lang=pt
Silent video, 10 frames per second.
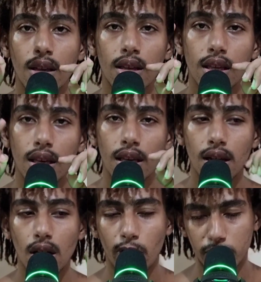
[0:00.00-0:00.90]
E
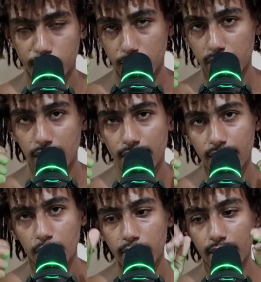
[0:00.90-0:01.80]
algumas pessoas já
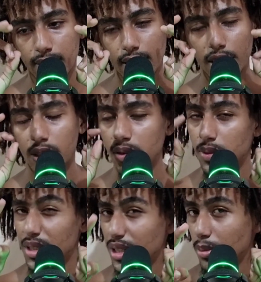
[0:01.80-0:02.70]
sabem, tá certo? Então se
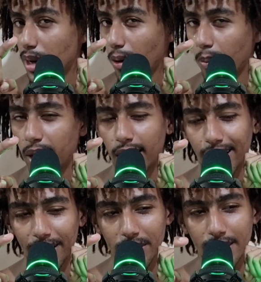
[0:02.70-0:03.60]
você não me acompanha
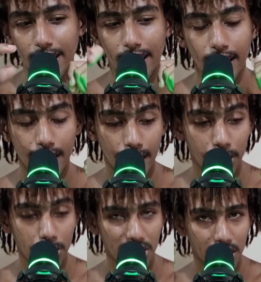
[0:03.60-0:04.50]
lá no Instagram,
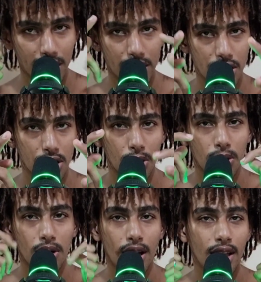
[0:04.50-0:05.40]
eu te
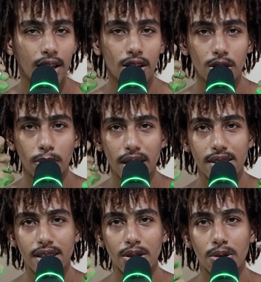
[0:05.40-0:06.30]
indico. Eu tô
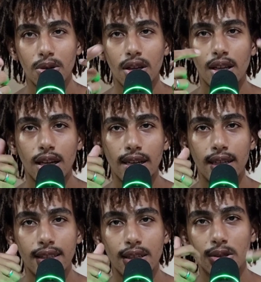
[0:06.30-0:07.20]
parecendo
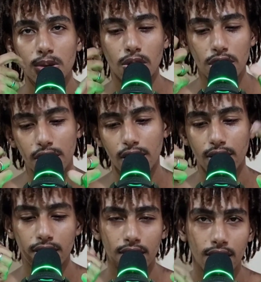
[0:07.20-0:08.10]
caneta azul hoje, ó.
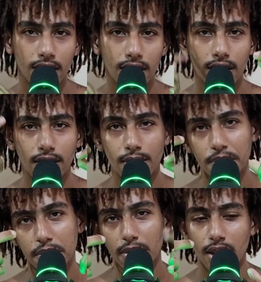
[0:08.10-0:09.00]

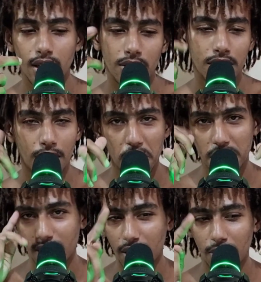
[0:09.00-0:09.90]
Eu te
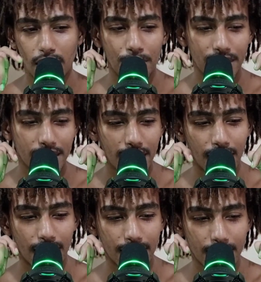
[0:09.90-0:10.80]
aconselho a me seguir
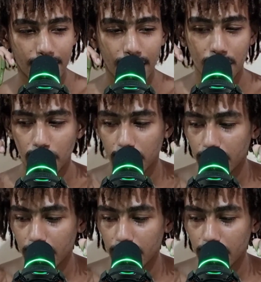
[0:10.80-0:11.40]
lá, tá certo?